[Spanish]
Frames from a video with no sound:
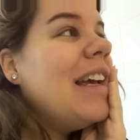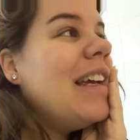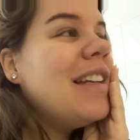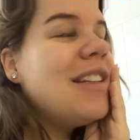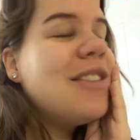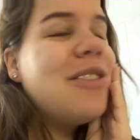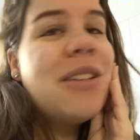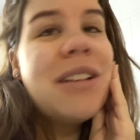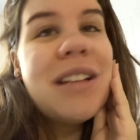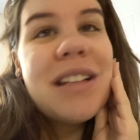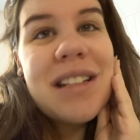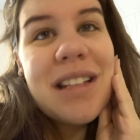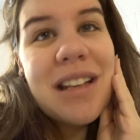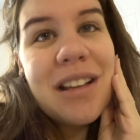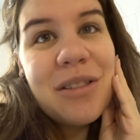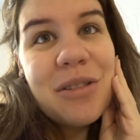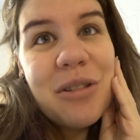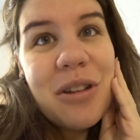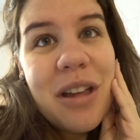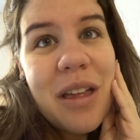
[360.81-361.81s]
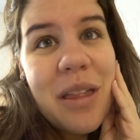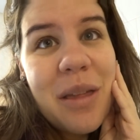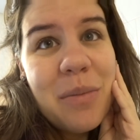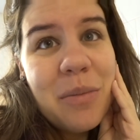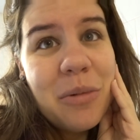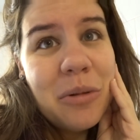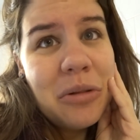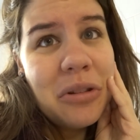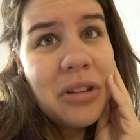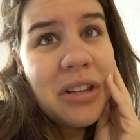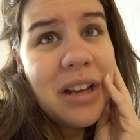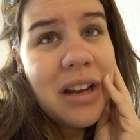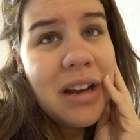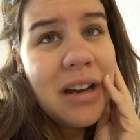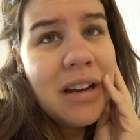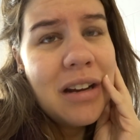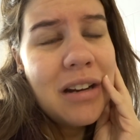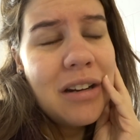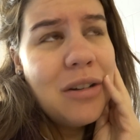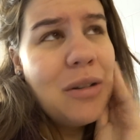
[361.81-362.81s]
Estoy deseando ya de
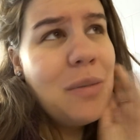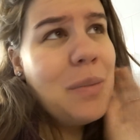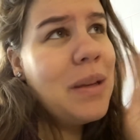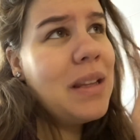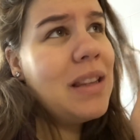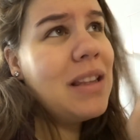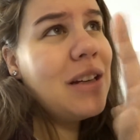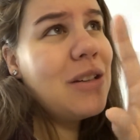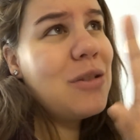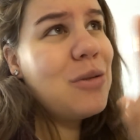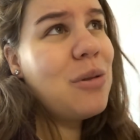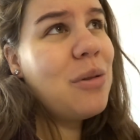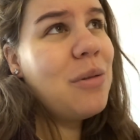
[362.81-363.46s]
montarlo y pintar su